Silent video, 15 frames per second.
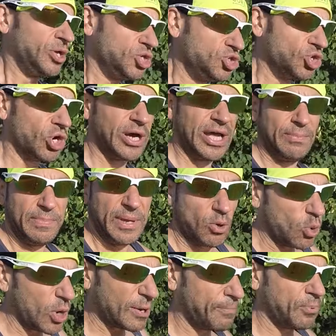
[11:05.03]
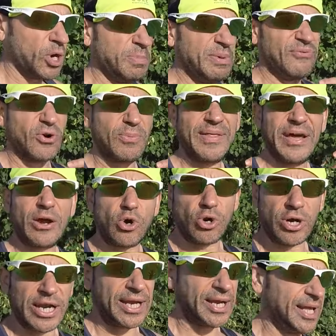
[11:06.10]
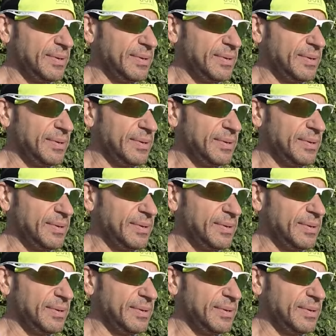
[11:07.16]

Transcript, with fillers: yo, mi cuerpo y mi forma de correr